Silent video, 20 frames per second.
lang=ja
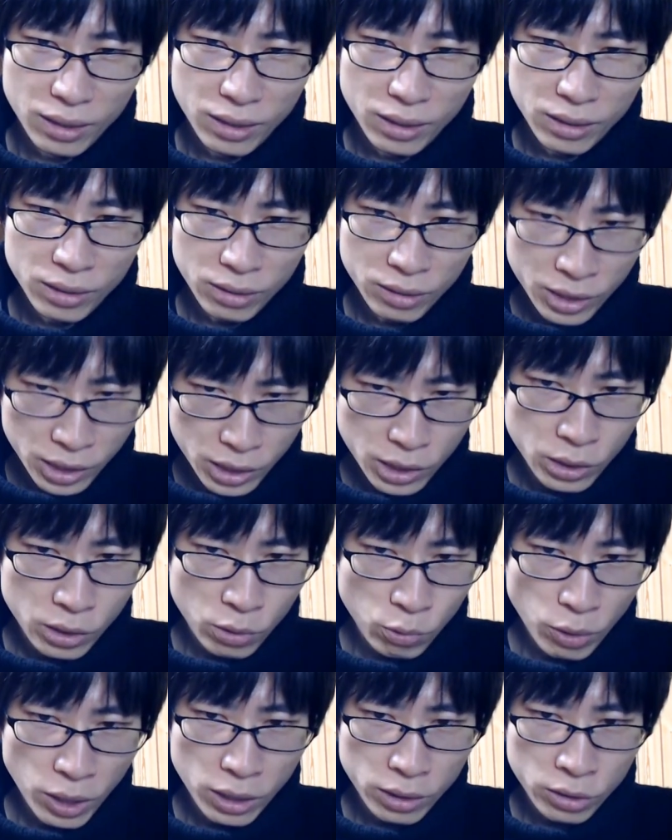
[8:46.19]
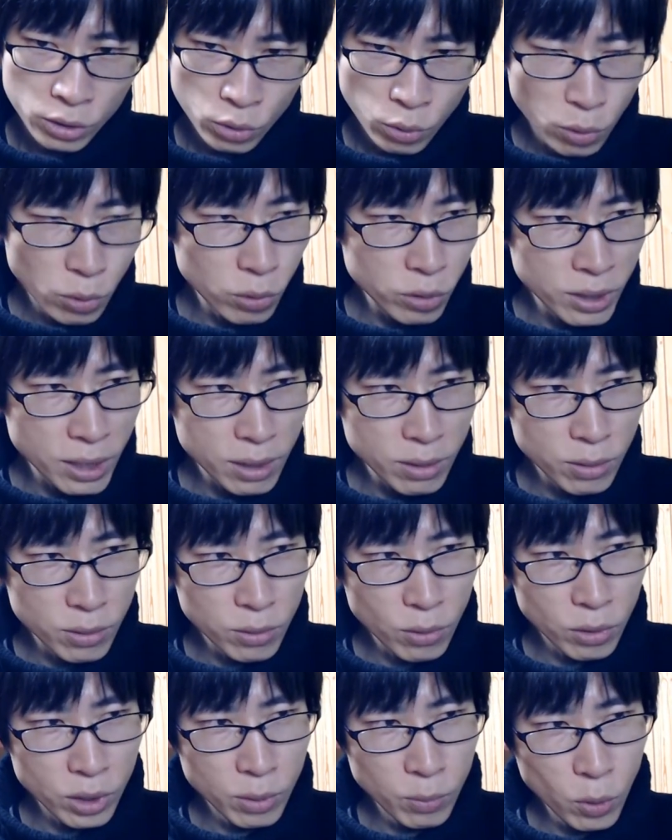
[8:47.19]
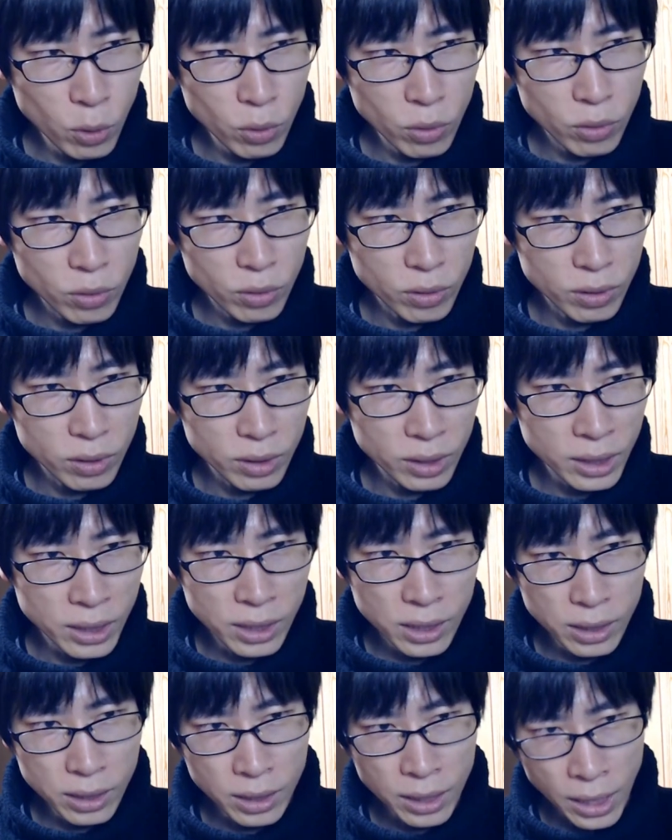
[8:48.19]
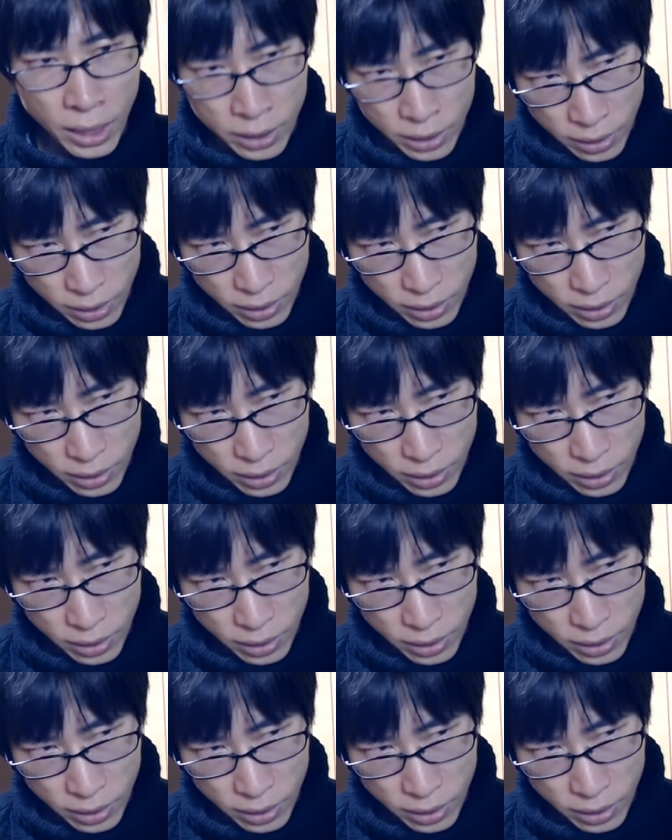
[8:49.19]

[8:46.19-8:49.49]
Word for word: 事実は小説よりも木なり。